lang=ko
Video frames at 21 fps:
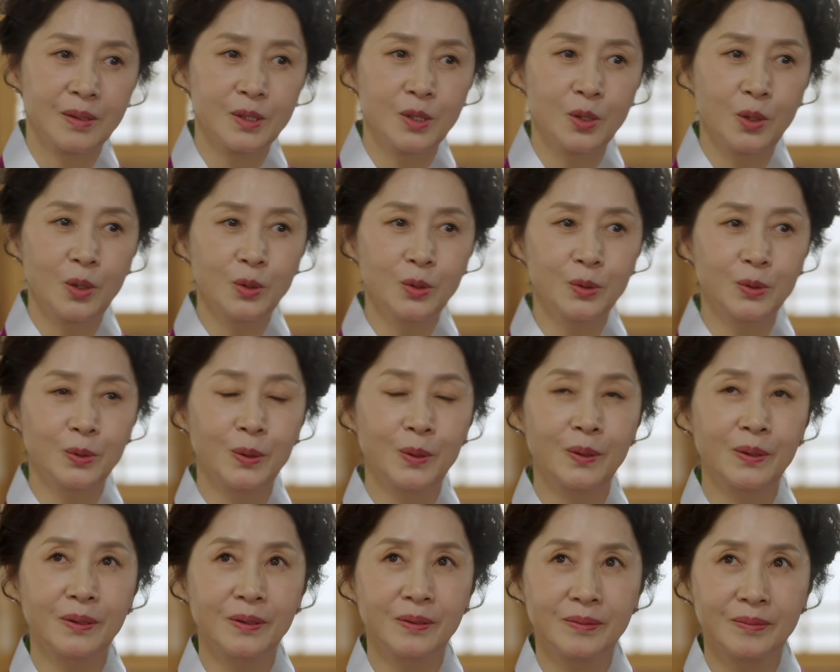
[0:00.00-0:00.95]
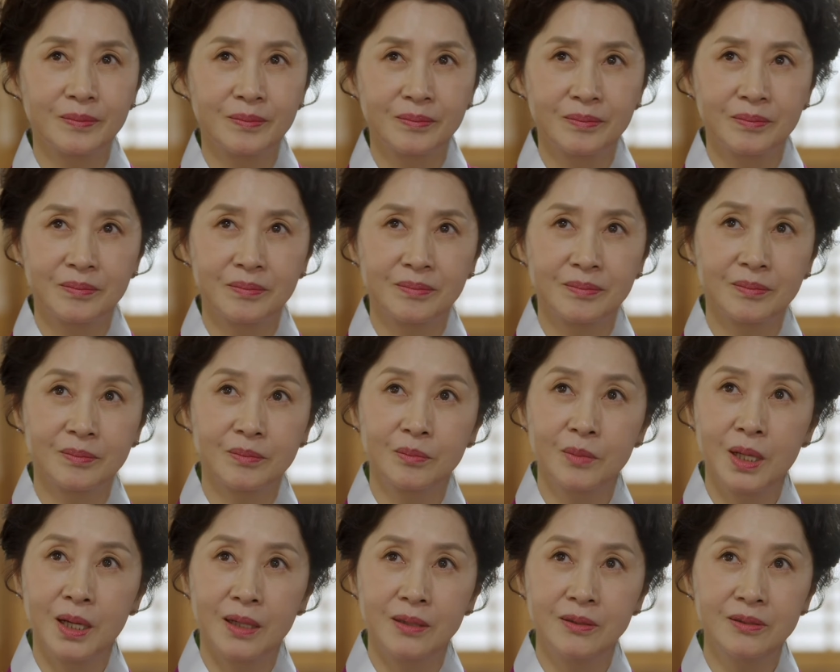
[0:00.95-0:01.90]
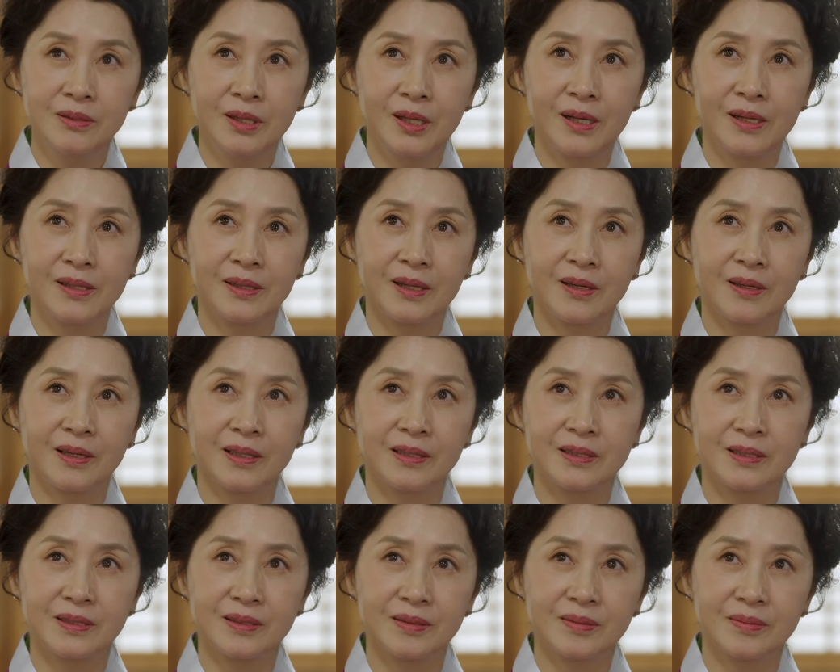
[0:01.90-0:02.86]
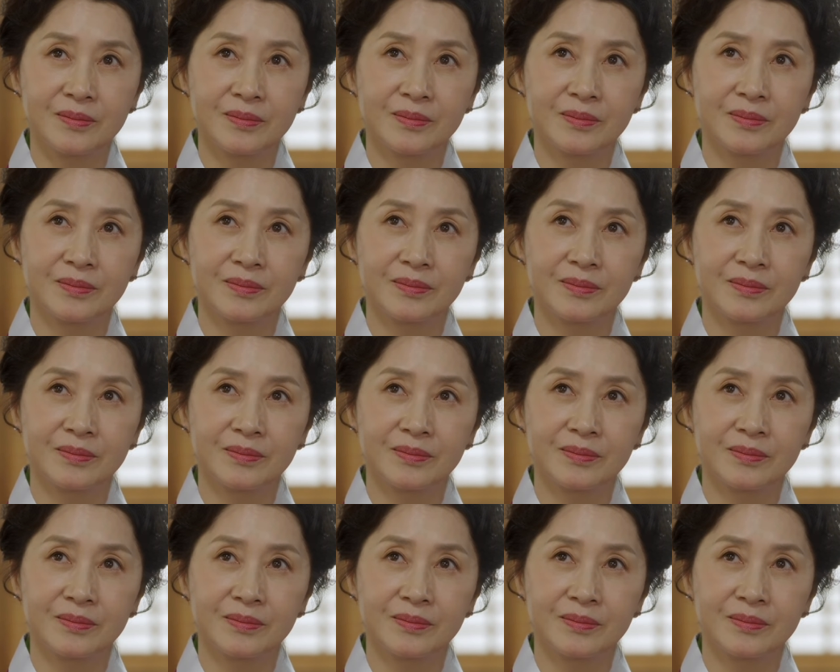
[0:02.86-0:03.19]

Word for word: 적어도 내가 은퇴할 때까지.